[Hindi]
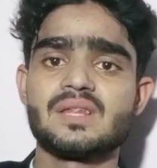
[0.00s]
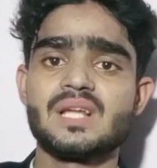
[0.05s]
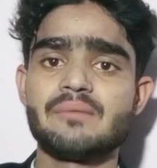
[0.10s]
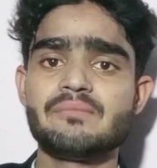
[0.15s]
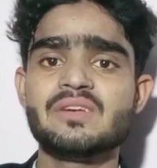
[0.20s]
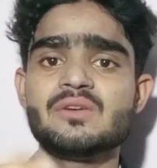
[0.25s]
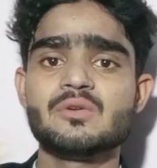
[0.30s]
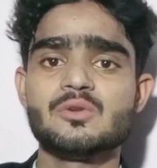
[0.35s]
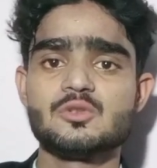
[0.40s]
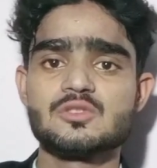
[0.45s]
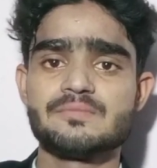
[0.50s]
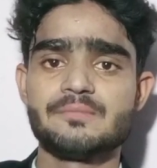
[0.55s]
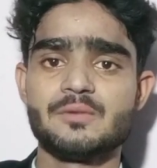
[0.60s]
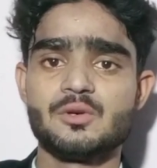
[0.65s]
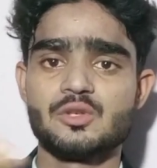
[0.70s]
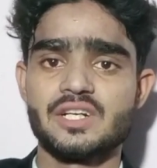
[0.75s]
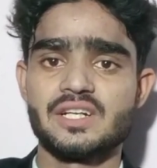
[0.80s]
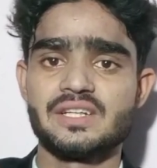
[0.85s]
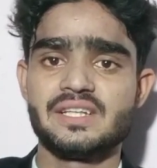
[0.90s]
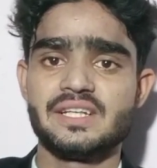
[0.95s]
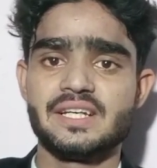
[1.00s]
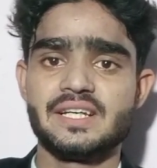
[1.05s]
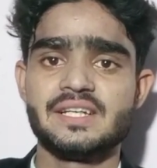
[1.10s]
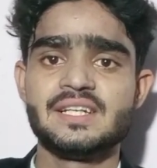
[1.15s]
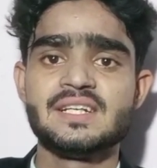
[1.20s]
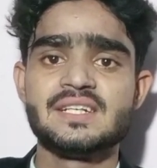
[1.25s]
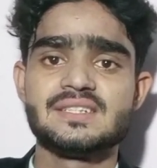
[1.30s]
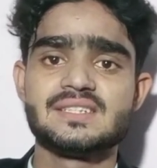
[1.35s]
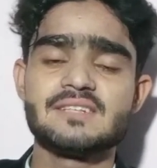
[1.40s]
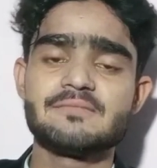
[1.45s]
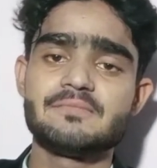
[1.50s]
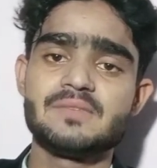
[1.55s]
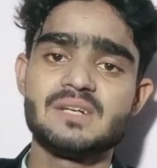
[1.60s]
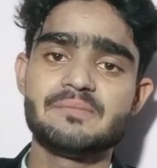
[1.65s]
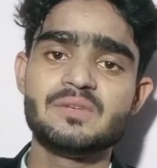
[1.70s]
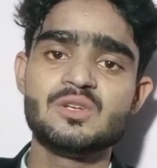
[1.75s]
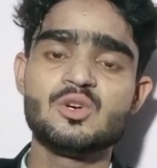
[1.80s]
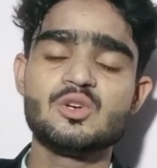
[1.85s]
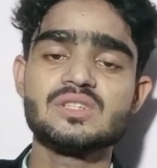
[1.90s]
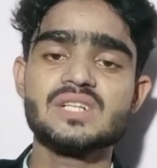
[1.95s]
नमी हो उसमें हो जाती है जब
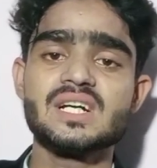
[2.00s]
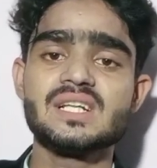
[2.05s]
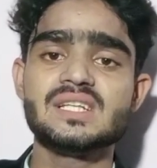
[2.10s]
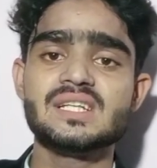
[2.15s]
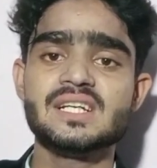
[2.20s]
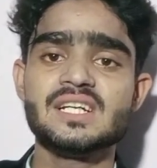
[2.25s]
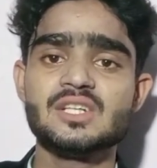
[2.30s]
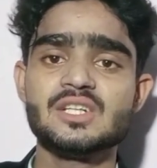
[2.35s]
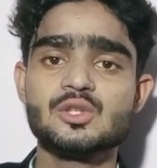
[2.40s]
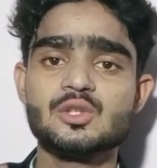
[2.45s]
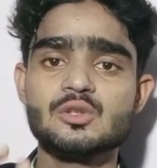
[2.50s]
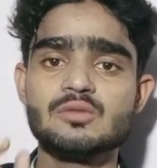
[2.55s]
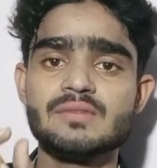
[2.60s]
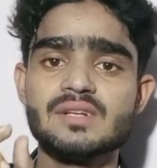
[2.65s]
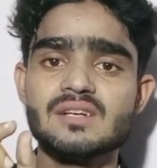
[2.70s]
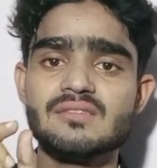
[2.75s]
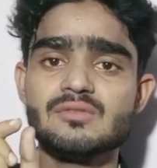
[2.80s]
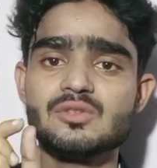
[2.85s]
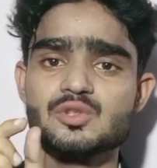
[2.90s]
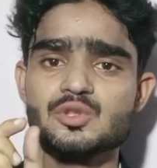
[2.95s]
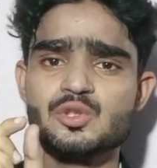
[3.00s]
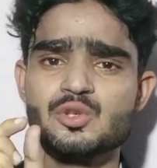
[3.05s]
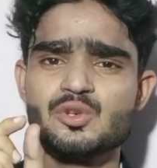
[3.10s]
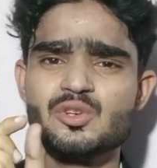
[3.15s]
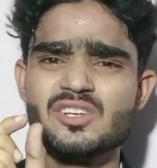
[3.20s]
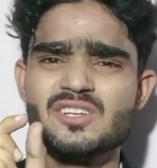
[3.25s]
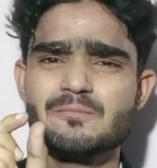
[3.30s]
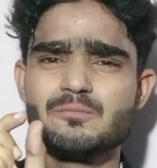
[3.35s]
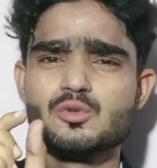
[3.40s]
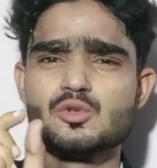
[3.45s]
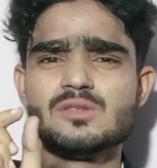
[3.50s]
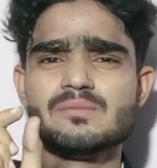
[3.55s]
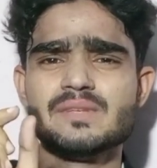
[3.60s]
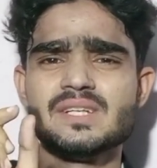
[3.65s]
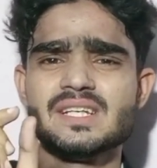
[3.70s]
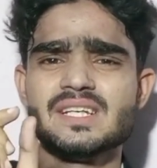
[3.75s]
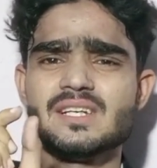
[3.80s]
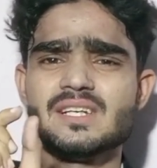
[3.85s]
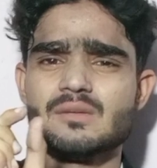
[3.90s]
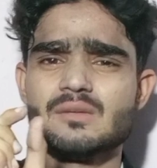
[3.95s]
नमी हो जाती है तो मतलब वो छोटे छोटे बूंद
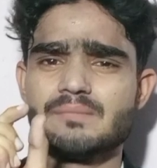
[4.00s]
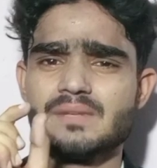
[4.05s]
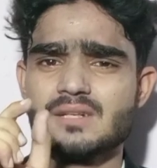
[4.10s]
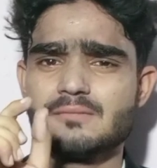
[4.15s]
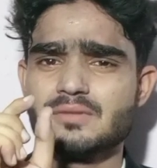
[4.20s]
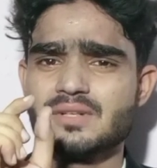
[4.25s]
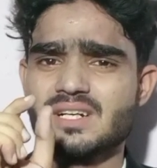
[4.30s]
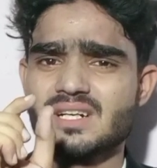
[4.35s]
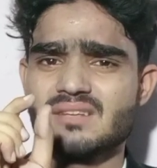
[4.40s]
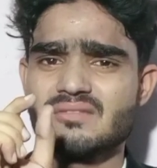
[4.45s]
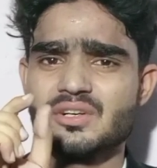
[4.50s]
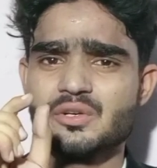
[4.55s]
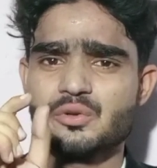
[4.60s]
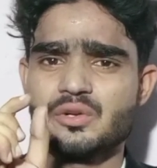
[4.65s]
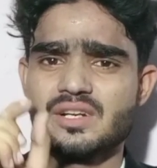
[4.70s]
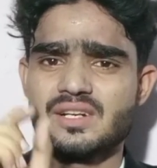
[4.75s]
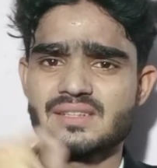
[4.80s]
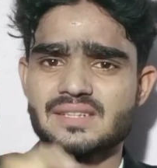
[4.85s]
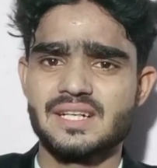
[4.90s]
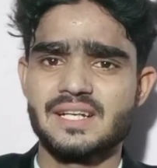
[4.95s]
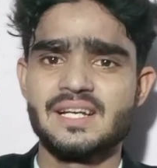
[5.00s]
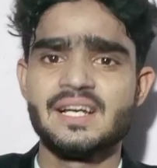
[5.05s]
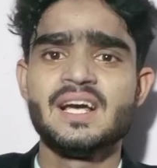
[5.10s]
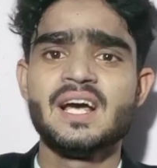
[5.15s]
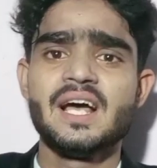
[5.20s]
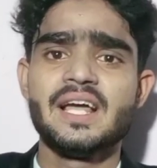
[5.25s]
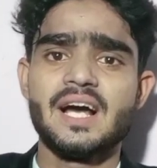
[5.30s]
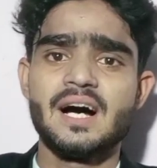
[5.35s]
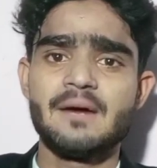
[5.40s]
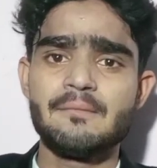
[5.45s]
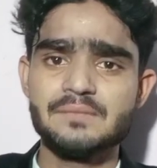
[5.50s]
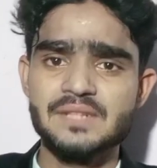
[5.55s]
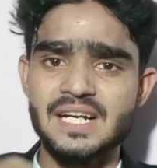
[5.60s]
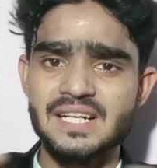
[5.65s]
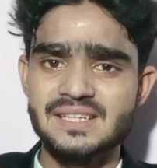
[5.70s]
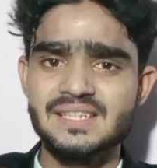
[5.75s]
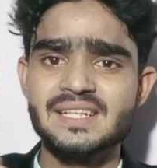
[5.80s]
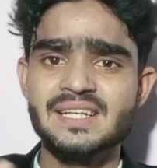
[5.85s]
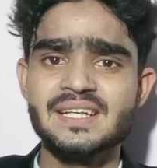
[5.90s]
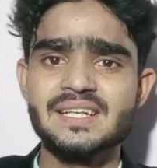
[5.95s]
में मतलब कन्वर्ट होने लगता है हम
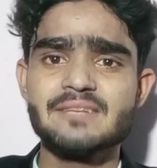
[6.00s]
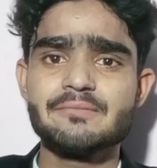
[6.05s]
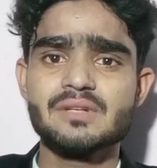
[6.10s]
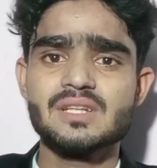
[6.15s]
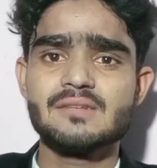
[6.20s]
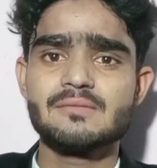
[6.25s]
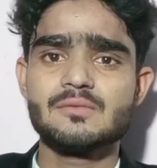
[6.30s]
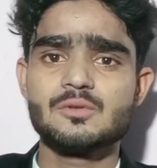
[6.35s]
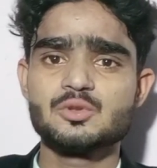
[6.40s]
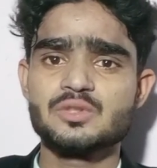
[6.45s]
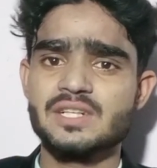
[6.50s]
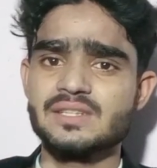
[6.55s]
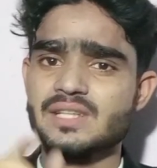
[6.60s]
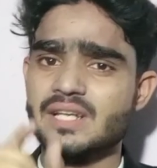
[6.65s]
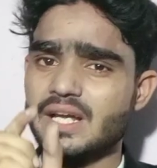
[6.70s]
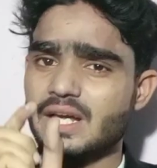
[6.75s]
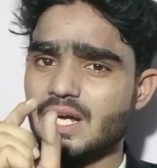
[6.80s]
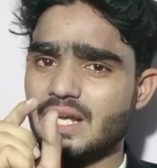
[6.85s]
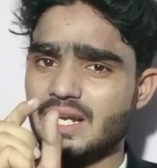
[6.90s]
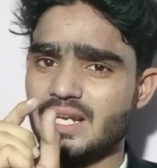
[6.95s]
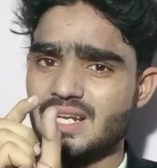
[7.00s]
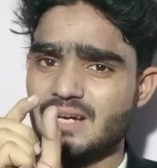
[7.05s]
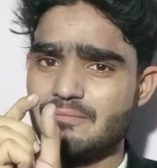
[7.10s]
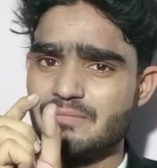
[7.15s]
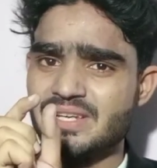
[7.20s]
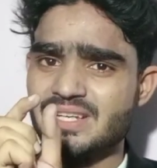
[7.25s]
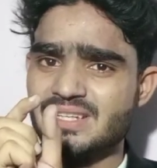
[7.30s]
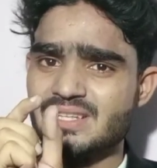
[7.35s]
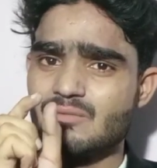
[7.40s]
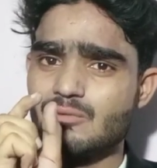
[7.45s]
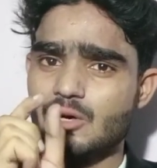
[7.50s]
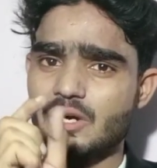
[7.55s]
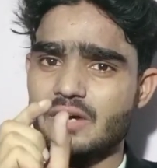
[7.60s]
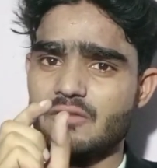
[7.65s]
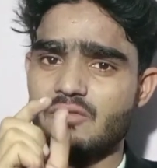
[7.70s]
जानते हैं कि मतलब उसके अंदर नमी के अंदर